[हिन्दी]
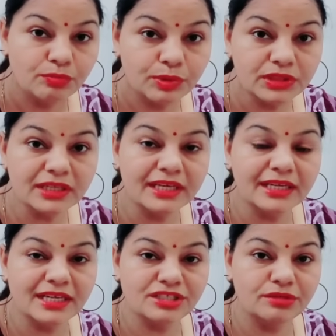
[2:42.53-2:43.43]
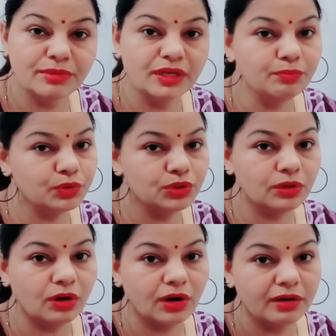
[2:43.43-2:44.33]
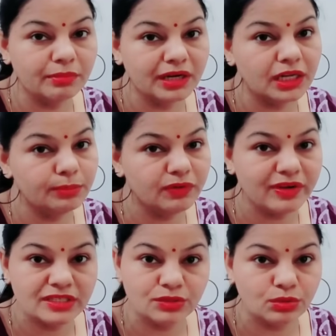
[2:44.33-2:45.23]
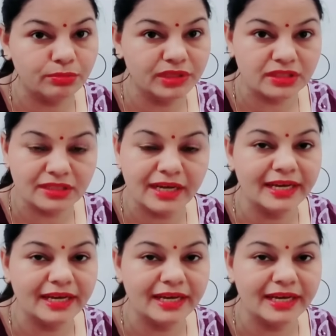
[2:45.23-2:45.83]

बुद्ध की राशि में बुध और मंगल में वैसे तो मित्रता